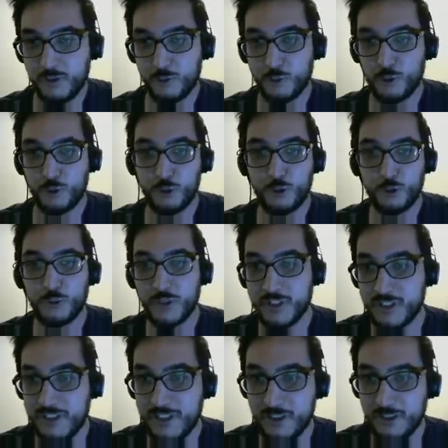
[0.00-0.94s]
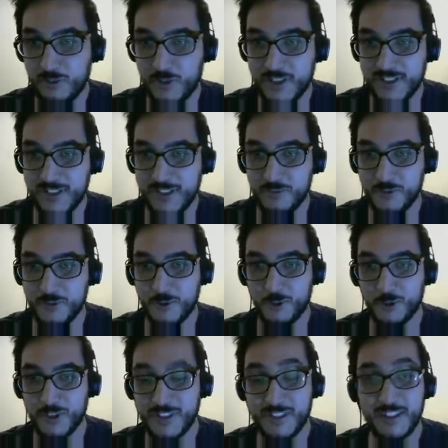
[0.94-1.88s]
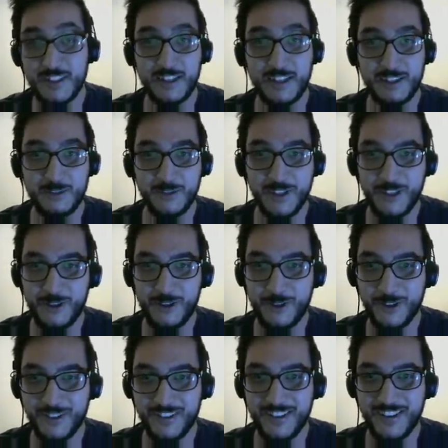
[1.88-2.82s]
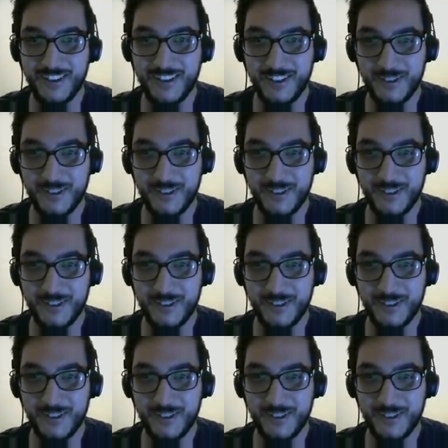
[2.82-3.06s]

Üzdürdüm hatırlatmazsam. Sonrasında aklıma geliyor.